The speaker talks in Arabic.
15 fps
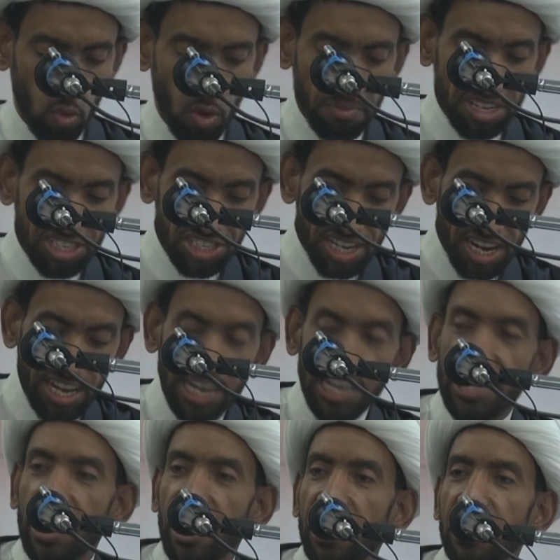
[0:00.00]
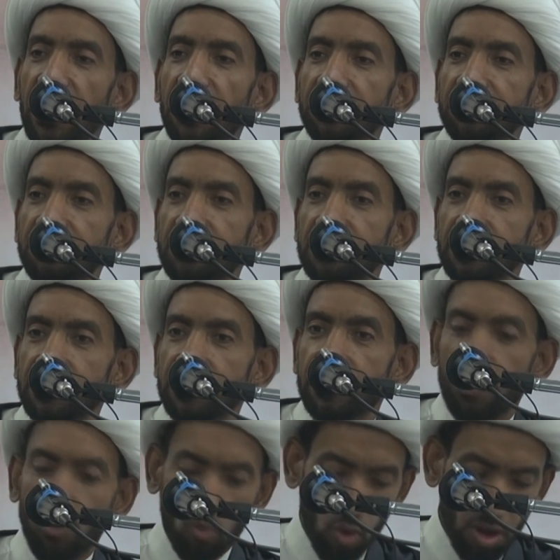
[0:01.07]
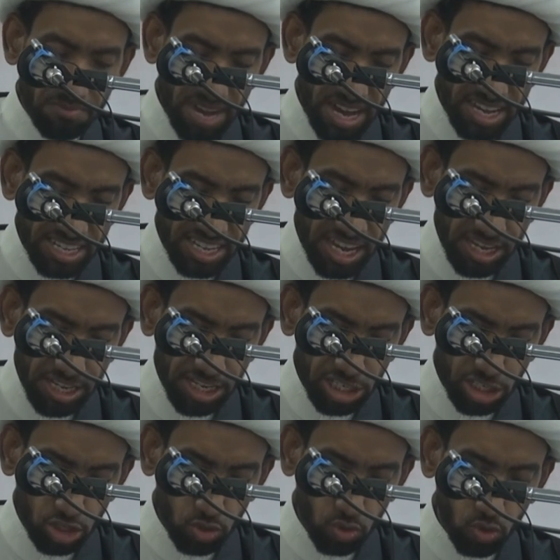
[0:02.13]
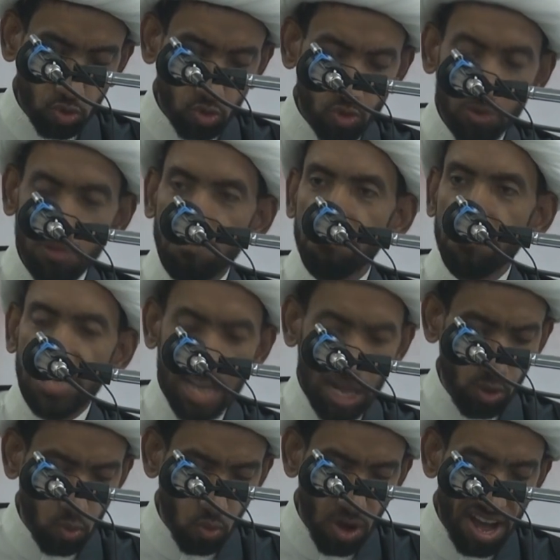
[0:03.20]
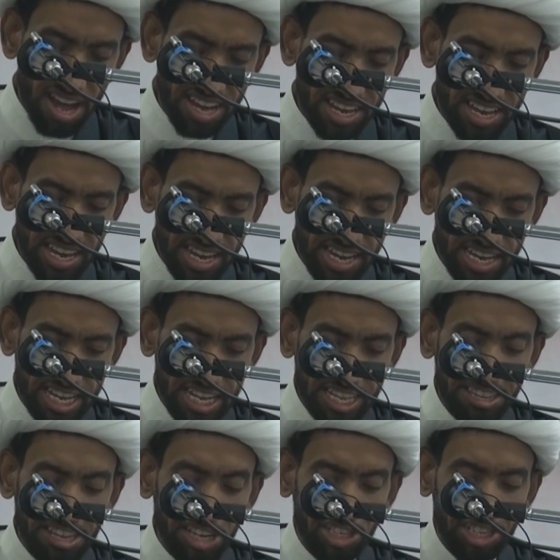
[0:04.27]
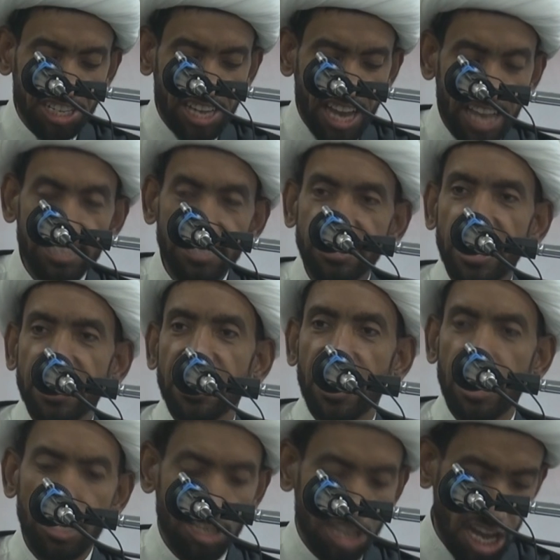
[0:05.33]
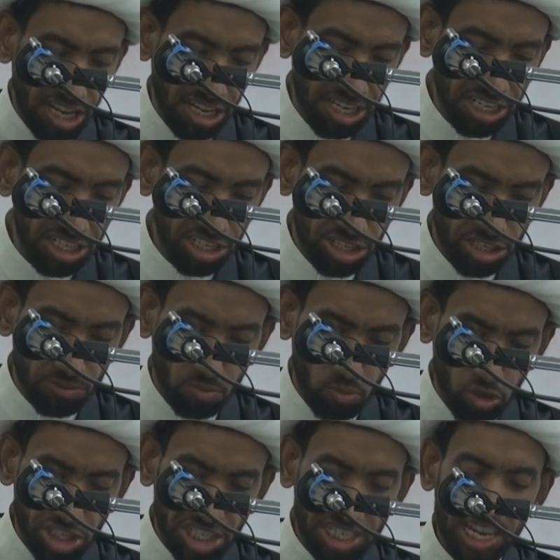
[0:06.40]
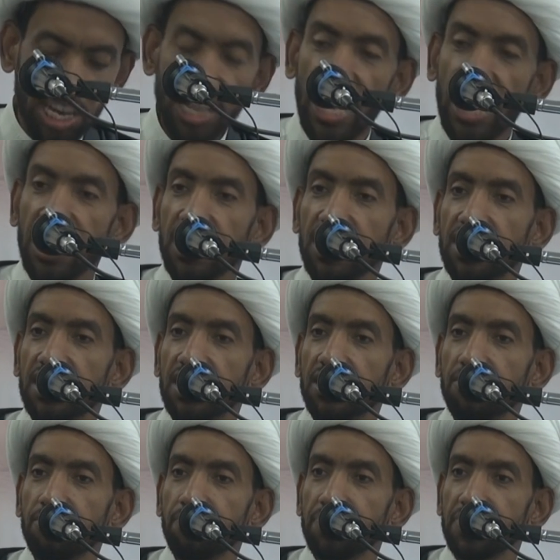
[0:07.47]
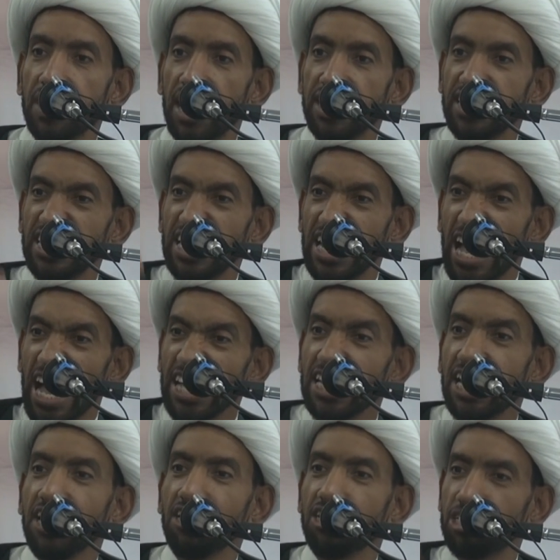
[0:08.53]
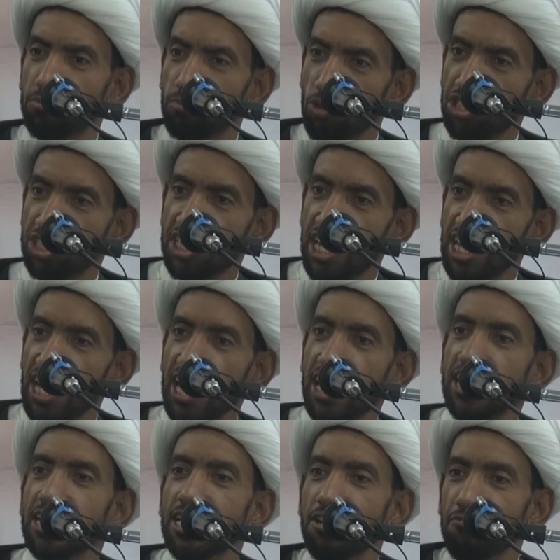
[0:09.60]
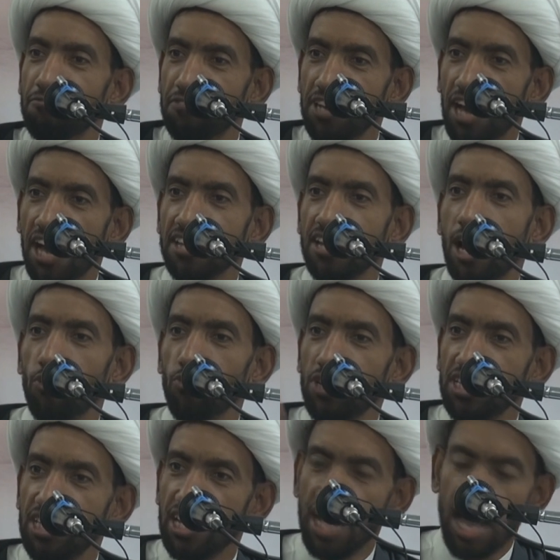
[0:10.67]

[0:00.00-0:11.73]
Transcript: ومسرح الحياة وما نعيشه من الواقع نجد أننا نعيش مشكلة أننا لا نعيش مشكلة في عناوين